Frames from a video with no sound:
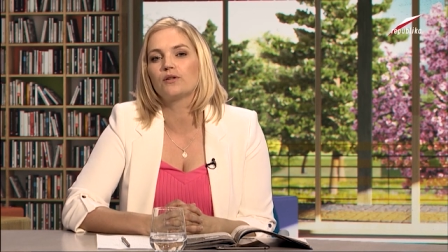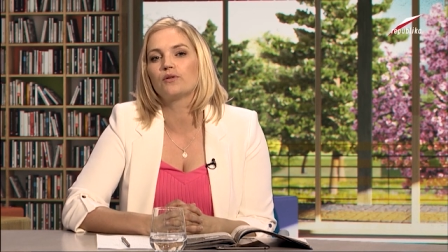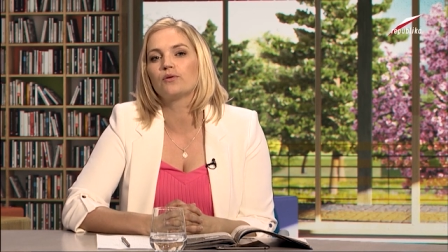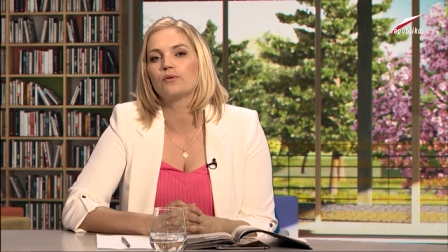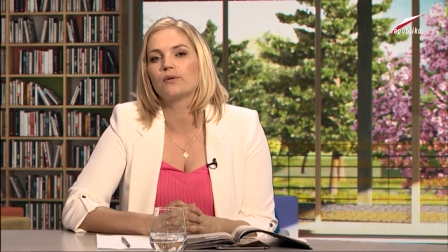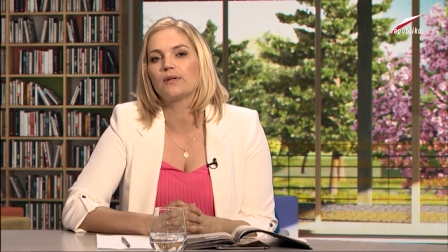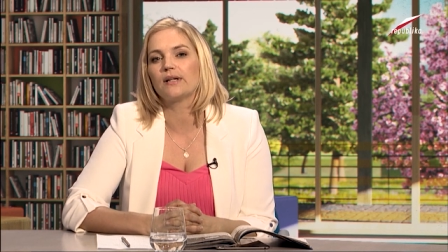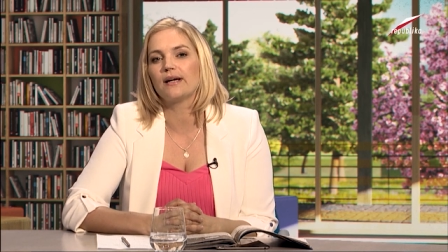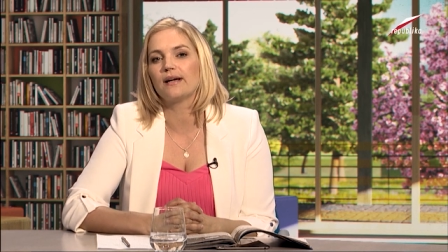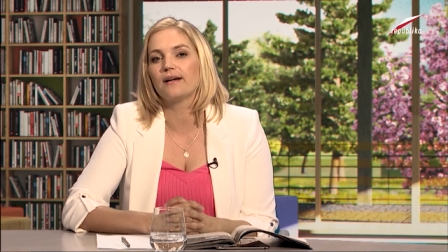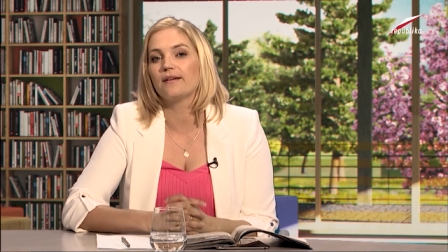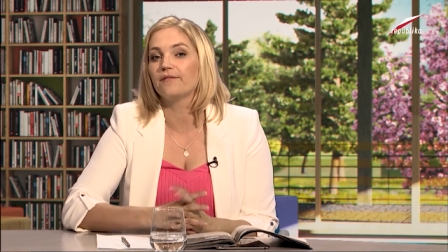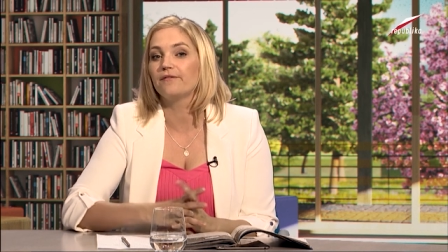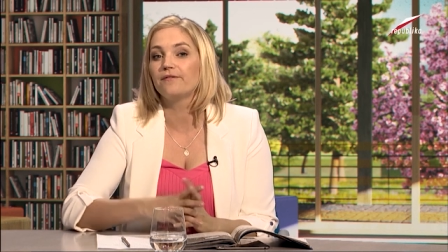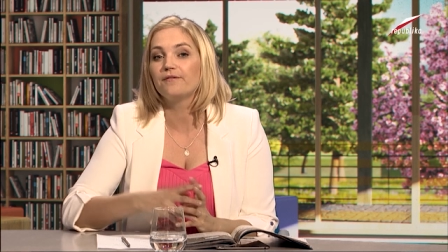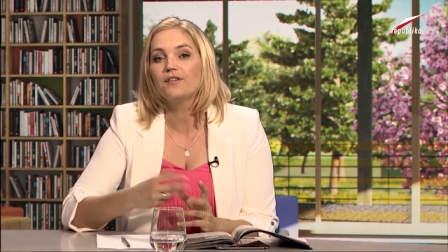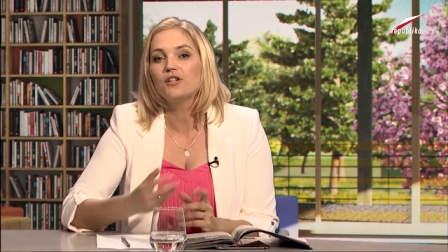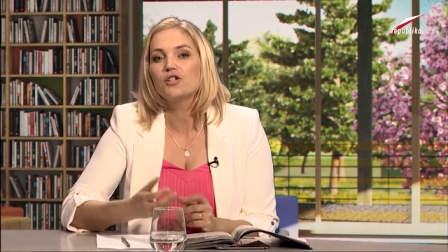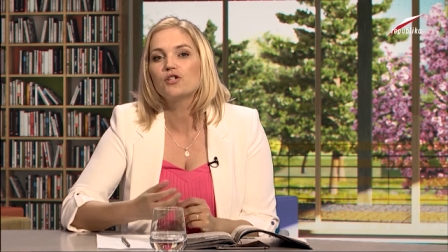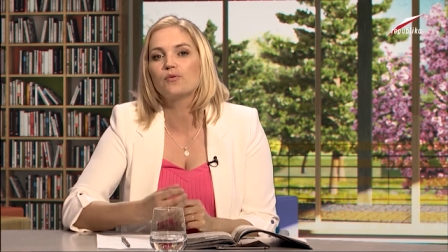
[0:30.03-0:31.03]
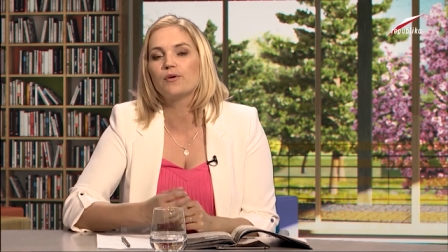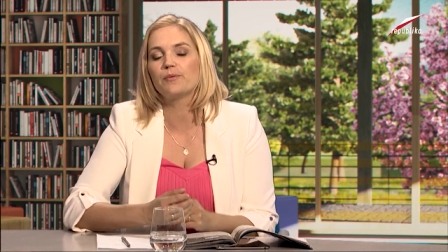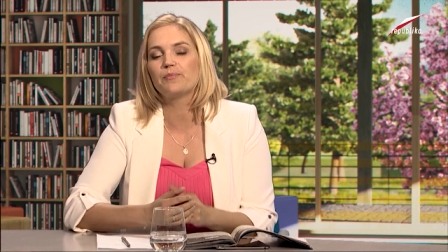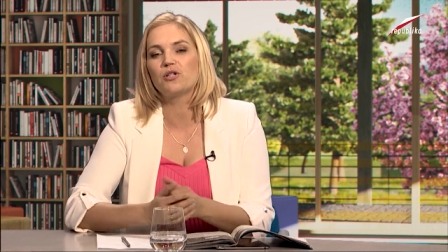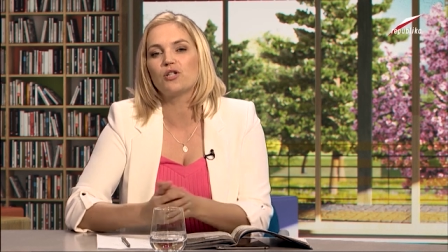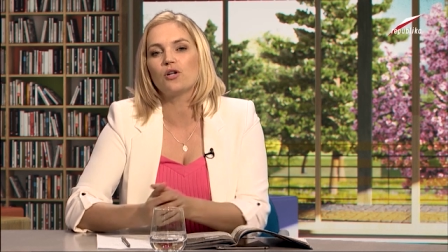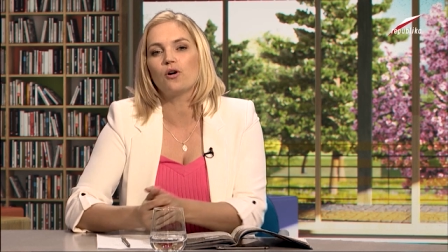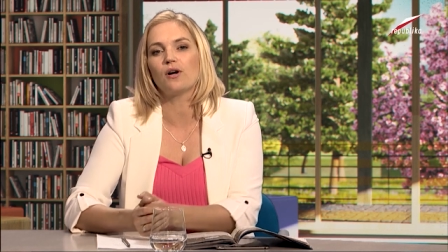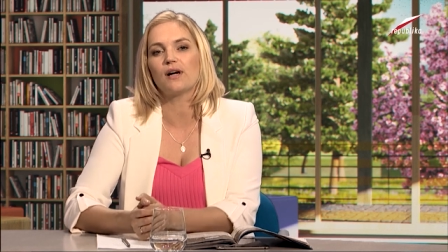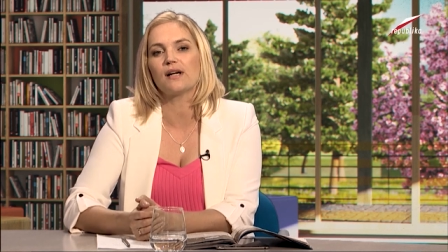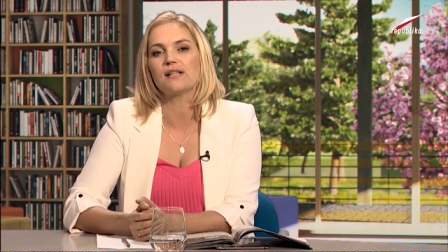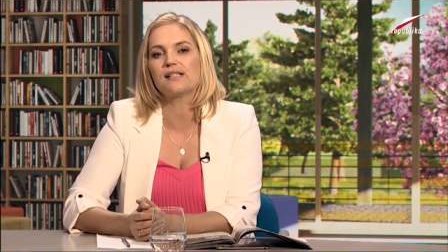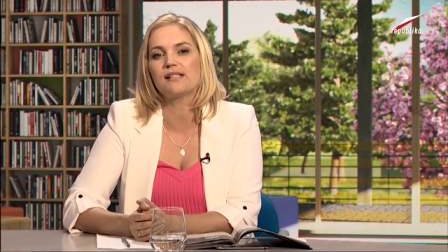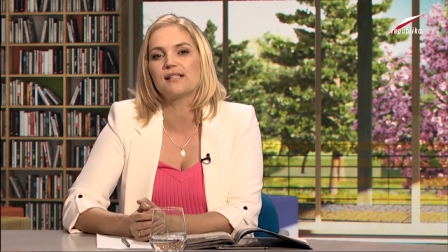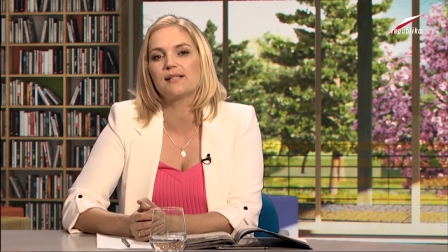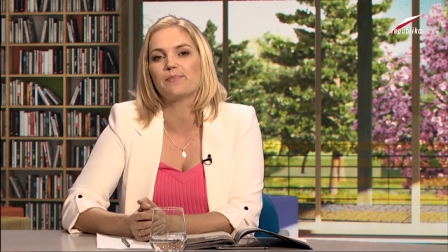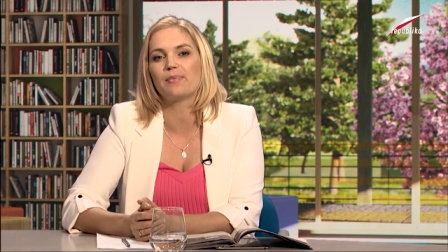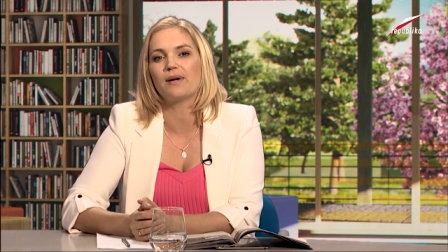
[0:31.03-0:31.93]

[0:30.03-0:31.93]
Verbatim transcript: które wyszły przy okazji